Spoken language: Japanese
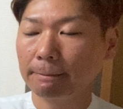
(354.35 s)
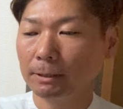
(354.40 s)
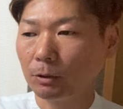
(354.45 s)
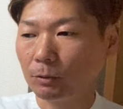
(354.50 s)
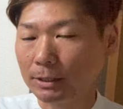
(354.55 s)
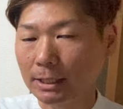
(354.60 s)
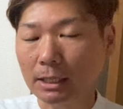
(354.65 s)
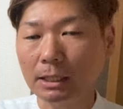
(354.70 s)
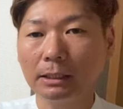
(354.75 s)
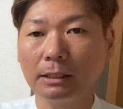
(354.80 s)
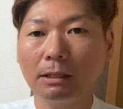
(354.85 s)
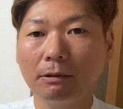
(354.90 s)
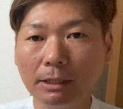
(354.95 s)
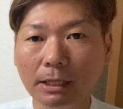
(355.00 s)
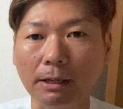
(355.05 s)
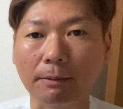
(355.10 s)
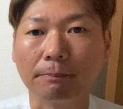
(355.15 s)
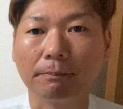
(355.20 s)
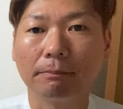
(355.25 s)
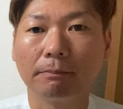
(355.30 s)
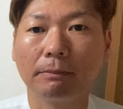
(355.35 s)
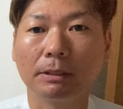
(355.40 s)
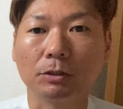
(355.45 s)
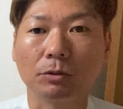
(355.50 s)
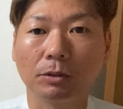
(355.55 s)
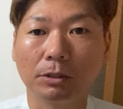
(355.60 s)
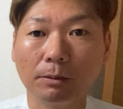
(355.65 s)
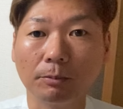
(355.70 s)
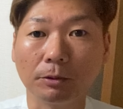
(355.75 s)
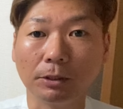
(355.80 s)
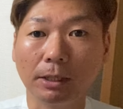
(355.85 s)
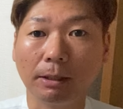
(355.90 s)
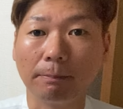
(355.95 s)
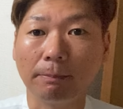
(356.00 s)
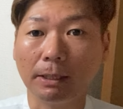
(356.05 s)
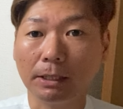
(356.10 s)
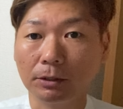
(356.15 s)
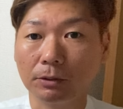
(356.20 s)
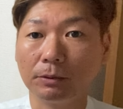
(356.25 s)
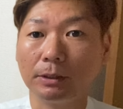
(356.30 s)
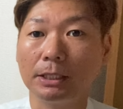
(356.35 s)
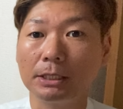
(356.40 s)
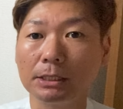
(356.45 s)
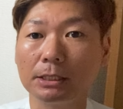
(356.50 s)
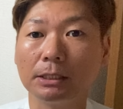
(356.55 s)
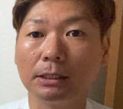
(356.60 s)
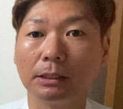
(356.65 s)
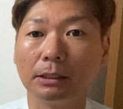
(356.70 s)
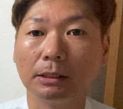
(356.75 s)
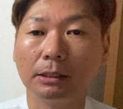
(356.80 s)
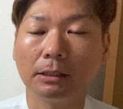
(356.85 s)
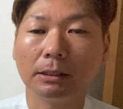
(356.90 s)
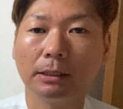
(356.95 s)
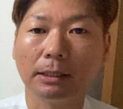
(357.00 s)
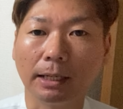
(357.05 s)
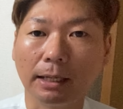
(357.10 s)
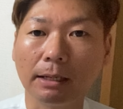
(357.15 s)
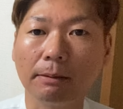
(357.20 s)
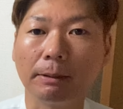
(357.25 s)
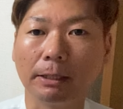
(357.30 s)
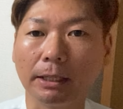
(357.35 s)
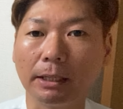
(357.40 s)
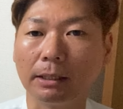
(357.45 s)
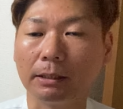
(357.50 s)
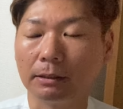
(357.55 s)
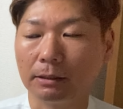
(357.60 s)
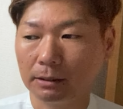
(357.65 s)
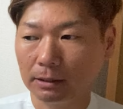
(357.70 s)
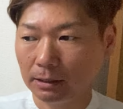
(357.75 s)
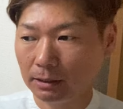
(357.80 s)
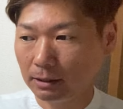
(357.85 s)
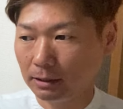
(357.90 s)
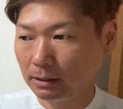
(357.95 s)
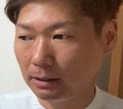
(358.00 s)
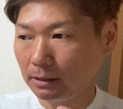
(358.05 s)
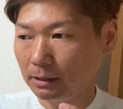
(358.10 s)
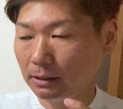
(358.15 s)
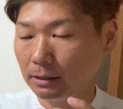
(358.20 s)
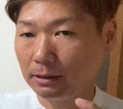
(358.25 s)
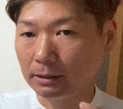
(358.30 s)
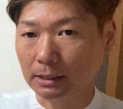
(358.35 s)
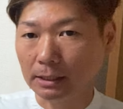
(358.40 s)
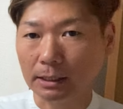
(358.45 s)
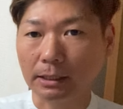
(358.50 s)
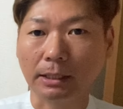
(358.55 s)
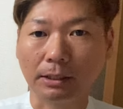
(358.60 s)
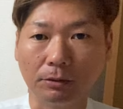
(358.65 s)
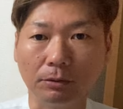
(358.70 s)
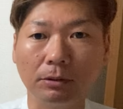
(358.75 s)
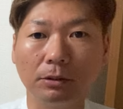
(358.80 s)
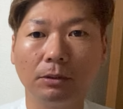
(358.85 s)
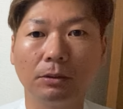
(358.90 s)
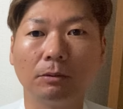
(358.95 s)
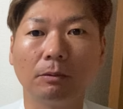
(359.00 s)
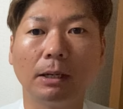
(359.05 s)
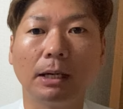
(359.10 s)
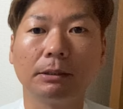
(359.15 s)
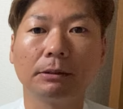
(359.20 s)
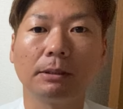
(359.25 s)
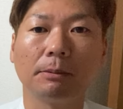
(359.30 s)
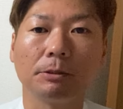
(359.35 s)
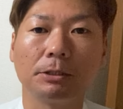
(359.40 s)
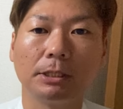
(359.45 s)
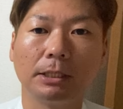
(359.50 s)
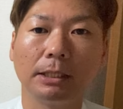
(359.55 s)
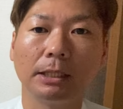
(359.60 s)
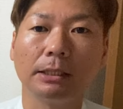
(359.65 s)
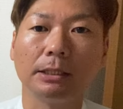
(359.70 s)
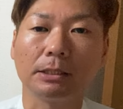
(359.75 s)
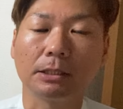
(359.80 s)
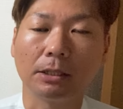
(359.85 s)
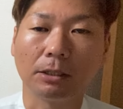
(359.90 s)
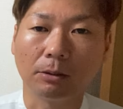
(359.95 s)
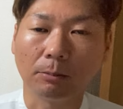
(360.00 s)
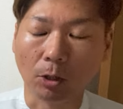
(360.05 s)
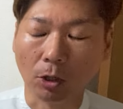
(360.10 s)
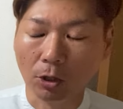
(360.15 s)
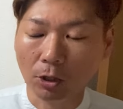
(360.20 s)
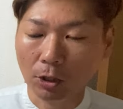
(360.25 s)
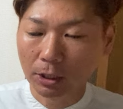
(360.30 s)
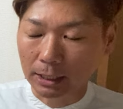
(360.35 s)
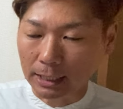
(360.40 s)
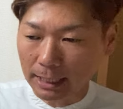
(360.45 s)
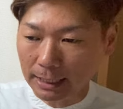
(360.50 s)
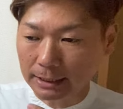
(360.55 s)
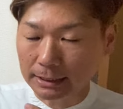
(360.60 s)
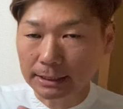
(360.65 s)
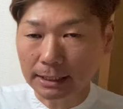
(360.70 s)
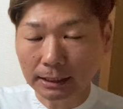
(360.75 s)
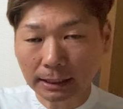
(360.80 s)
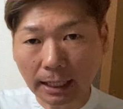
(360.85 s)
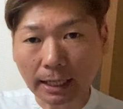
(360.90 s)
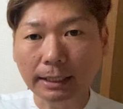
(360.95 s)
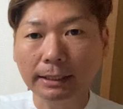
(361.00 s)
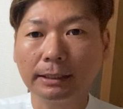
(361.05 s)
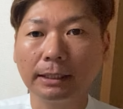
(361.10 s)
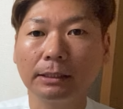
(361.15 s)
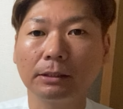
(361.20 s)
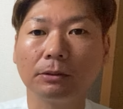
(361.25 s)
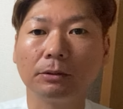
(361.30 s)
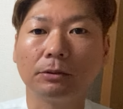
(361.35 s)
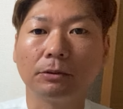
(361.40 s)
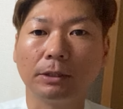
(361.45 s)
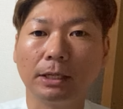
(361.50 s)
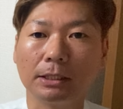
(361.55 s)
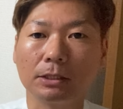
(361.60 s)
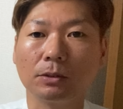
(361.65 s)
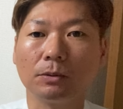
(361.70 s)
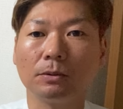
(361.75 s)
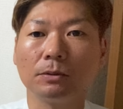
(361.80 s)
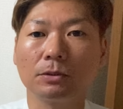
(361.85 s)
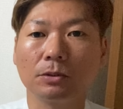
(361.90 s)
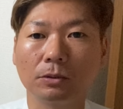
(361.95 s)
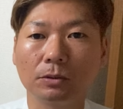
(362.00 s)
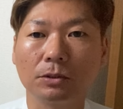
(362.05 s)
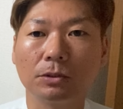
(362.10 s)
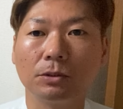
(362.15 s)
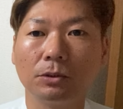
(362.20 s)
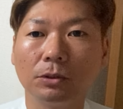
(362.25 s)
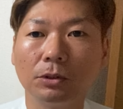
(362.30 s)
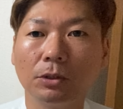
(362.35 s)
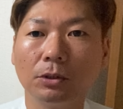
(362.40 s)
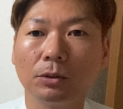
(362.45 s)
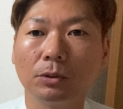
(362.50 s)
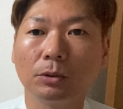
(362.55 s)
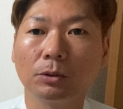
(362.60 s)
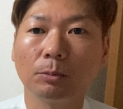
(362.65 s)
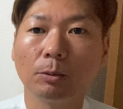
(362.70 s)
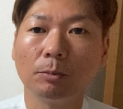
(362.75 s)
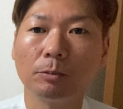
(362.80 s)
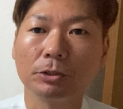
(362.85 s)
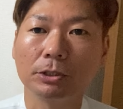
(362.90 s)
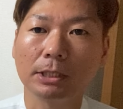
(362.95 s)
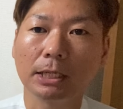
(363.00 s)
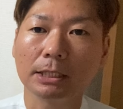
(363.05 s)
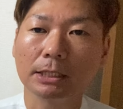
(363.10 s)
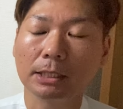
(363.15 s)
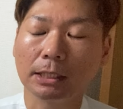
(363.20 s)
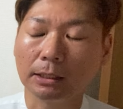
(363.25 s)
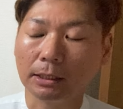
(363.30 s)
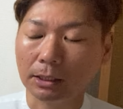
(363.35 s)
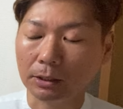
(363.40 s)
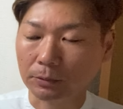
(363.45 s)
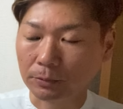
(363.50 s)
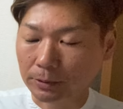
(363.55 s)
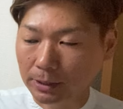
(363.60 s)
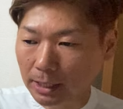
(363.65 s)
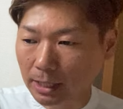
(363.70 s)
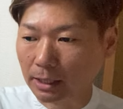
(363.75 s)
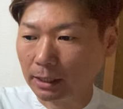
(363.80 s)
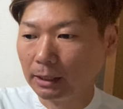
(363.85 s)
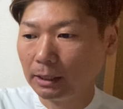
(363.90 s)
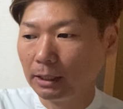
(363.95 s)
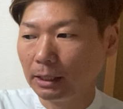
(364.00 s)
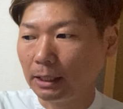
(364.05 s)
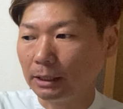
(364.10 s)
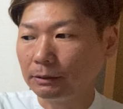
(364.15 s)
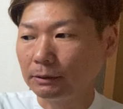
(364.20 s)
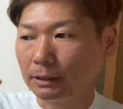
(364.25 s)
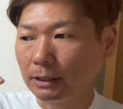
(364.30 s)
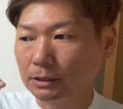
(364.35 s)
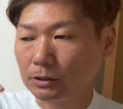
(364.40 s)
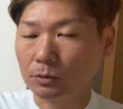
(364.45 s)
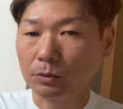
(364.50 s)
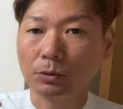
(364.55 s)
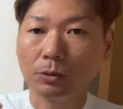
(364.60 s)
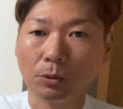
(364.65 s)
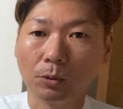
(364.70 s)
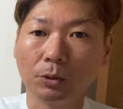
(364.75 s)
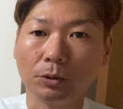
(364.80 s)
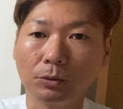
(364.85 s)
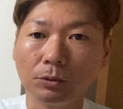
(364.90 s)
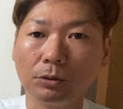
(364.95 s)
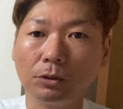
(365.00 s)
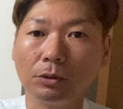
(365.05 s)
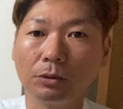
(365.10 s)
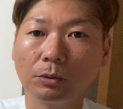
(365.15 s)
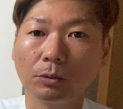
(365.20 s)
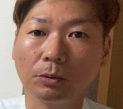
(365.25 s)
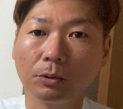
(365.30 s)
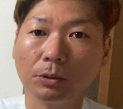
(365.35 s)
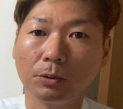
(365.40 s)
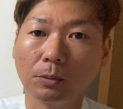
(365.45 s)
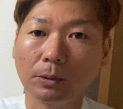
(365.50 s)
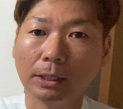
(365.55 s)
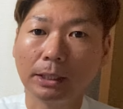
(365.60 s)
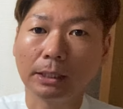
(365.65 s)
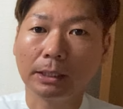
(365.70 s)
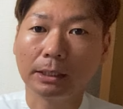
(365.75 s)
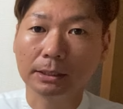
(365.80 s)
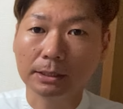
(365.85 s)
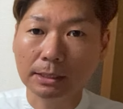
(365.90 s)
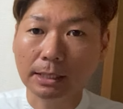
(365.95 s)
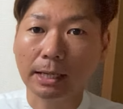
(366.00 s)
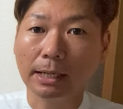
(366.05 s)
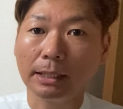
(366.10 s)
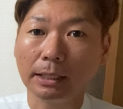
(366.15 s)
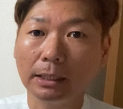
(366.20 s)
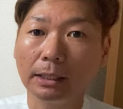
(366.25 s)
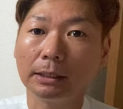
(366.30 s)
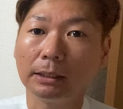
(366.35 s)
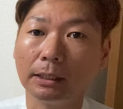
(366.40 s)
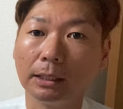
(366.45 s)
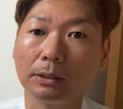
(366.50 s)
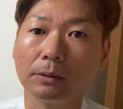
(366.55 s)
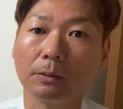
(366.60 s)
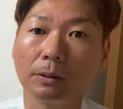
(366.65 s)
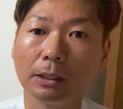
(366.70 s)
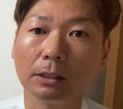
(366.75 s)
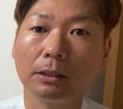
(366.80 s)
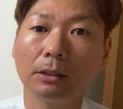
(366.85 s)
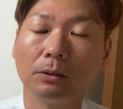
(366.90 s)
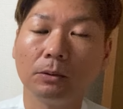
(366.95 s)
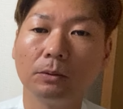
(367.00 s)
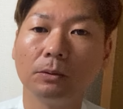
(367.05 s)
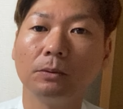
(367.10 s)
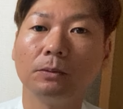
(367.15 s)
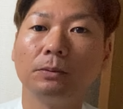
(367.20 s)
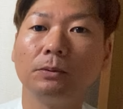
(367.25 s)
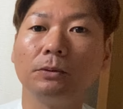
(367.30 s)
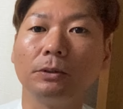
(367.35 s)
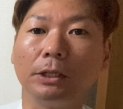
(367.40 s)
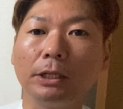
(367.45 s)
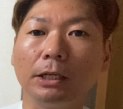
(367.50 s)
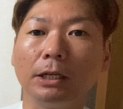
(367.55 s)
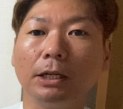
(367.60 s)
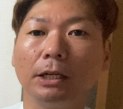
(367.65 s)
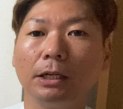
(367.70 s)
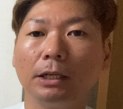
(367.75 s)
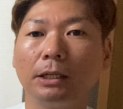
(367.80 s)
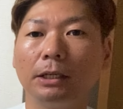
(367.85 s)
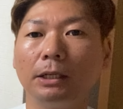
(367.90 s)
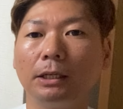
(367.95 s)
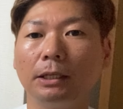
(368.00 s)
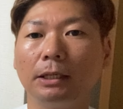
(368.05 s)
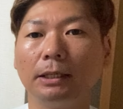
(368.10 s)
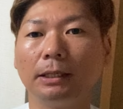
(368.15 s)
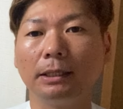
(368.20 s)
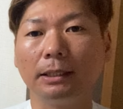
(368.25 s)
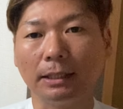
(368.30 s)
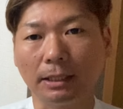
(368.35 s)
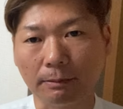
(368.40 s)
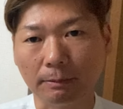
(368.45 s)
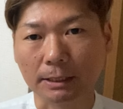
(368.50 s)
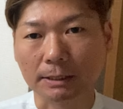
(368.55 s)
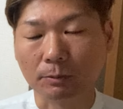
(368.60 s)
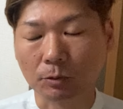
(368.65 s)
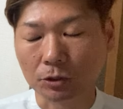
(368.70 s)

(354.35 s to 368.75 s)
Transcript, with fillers: 親方はね、まあそれでもね、勉強熱心であればね、えー、いただけるっていうのはあるかもしれないんですけれども、会社単位になってくるとね、存続するっていうことも難しかったりとか、あとはね、その教育っていうところにお金が使えなかったりとかっていうふうになります。